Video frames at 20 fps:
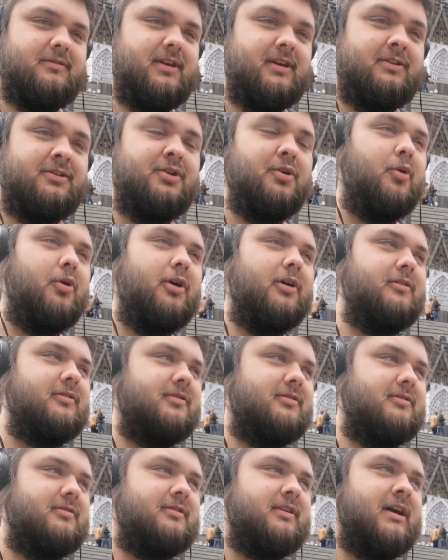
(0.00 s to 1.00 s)
Idiot,
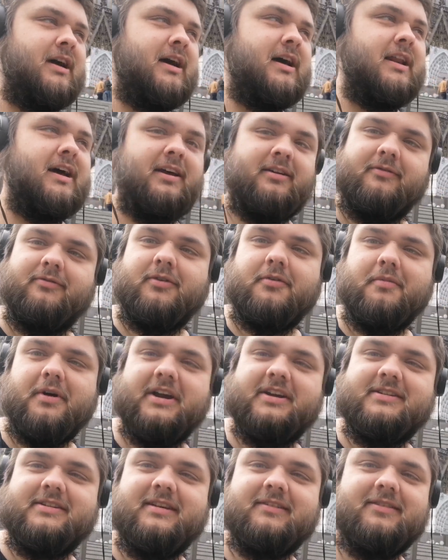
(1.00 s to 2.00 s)
der alleine vorm
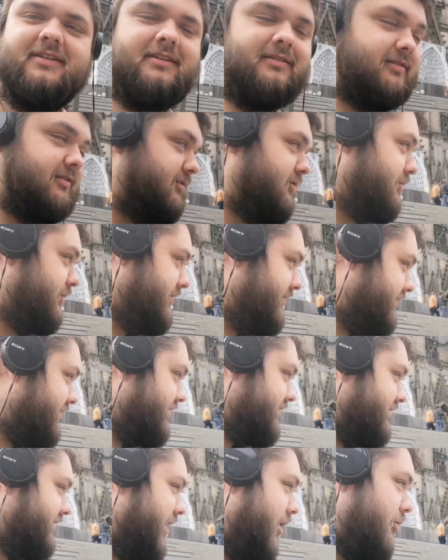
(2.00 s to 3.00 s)
Rechner sitzt. Du bist
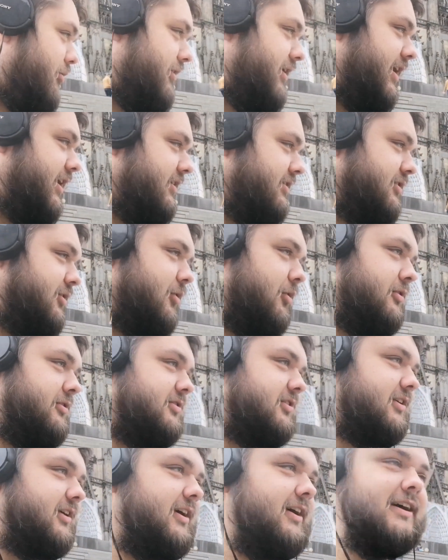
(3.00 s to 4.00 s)
ein trauriger Idiot,
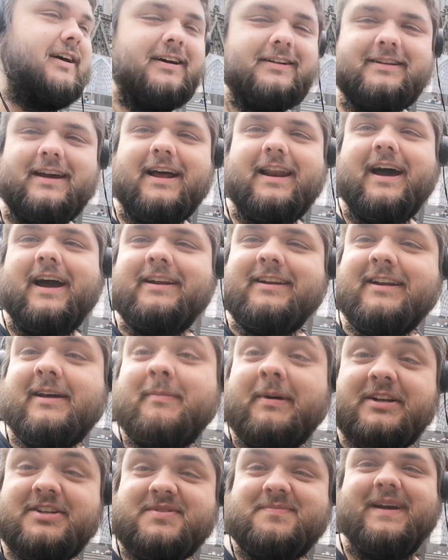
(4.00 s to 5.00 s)
der alleine in
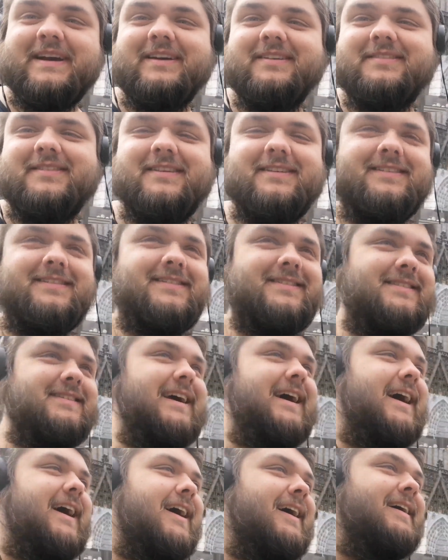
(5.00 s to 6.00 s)
der Menschenmenge sitzt.
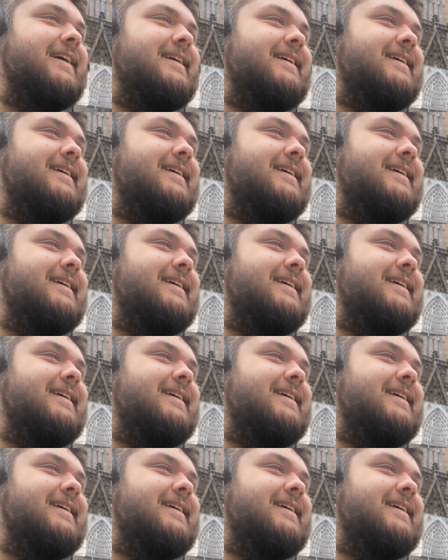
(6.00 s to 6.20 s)
Ja.